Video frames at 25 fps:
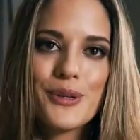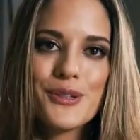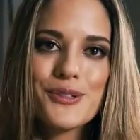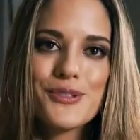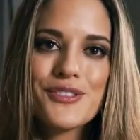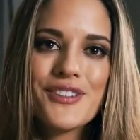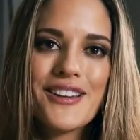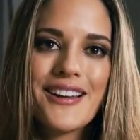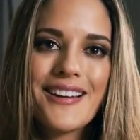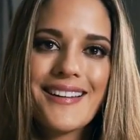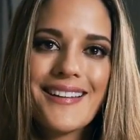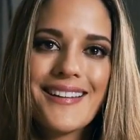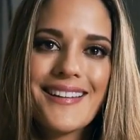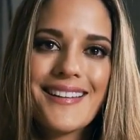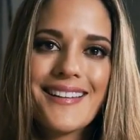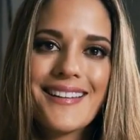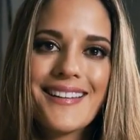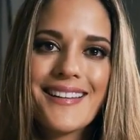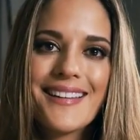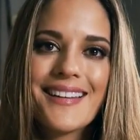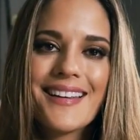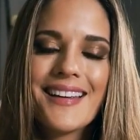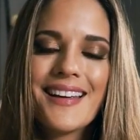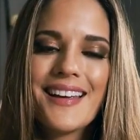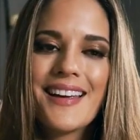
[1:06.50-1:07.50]

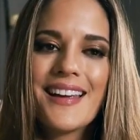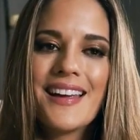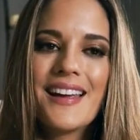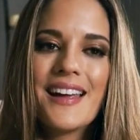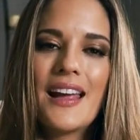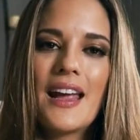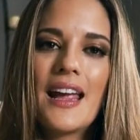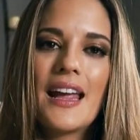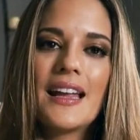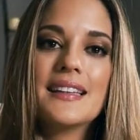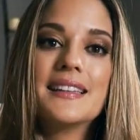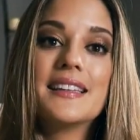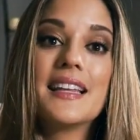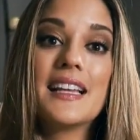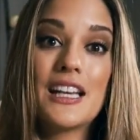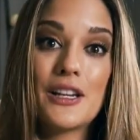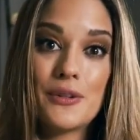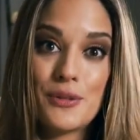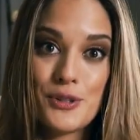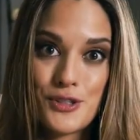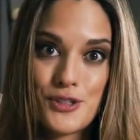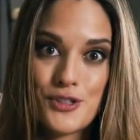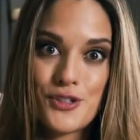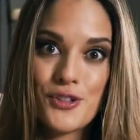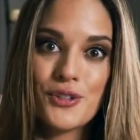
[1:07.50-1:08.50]
personaje en
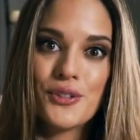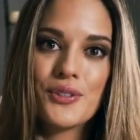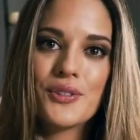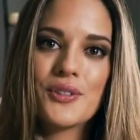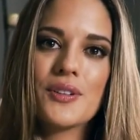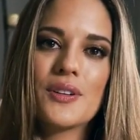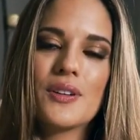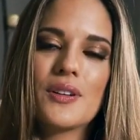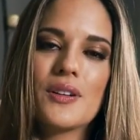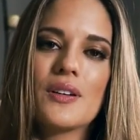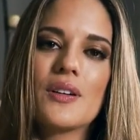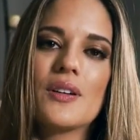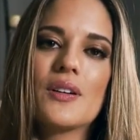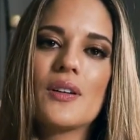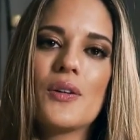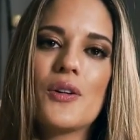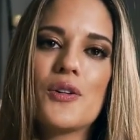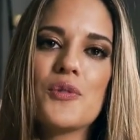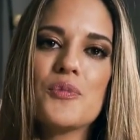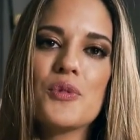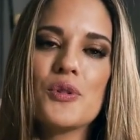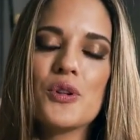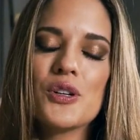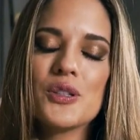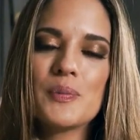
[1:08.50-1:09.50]
televisión
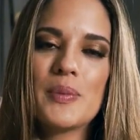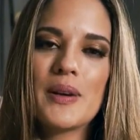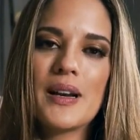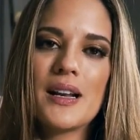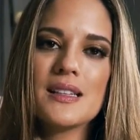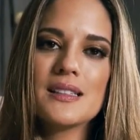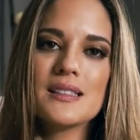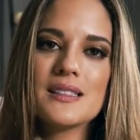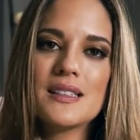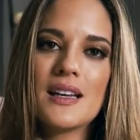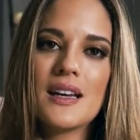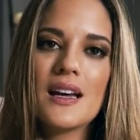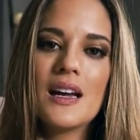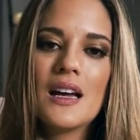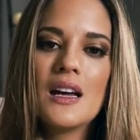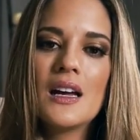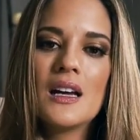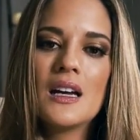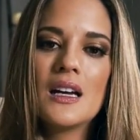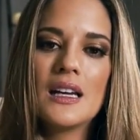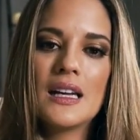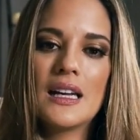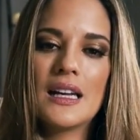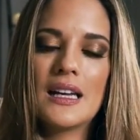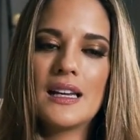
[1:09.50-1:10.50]
como Esperanza,
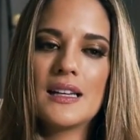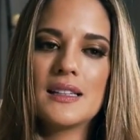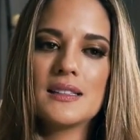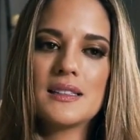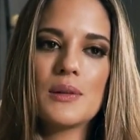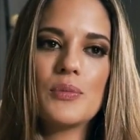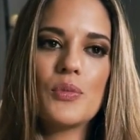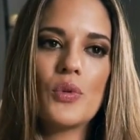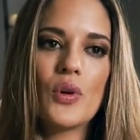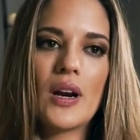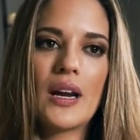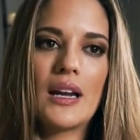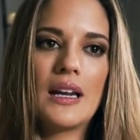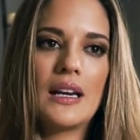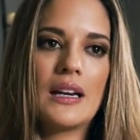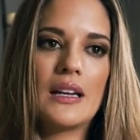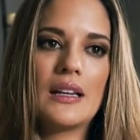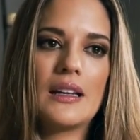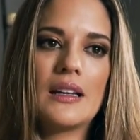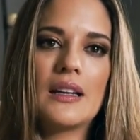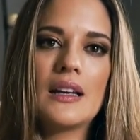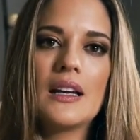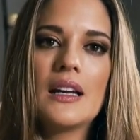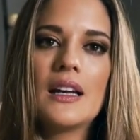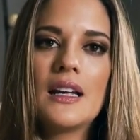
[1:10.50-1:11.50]
eh, esta mujer
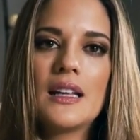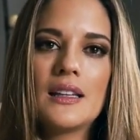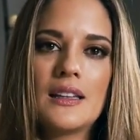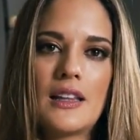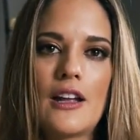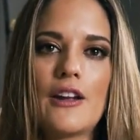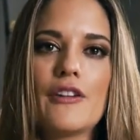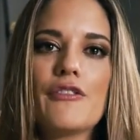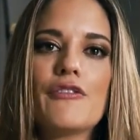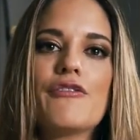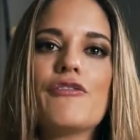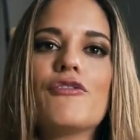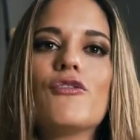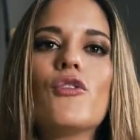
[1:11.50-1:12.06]
eh, tan